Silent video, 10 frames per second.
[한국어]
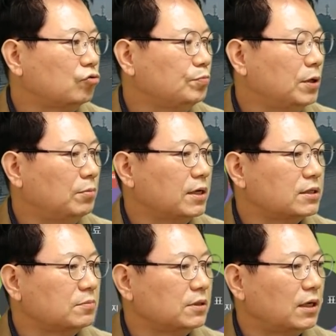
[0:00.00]
투표해
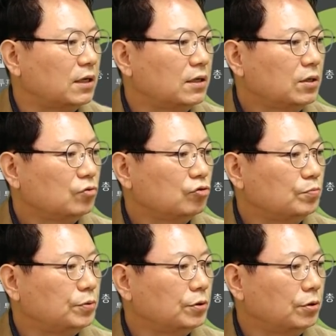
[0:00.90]
보겠습니다.
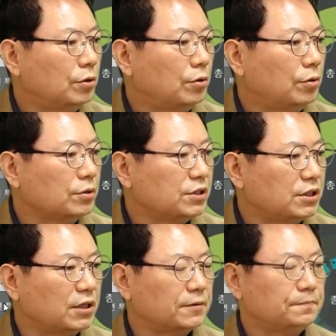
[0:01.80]
투표 시작.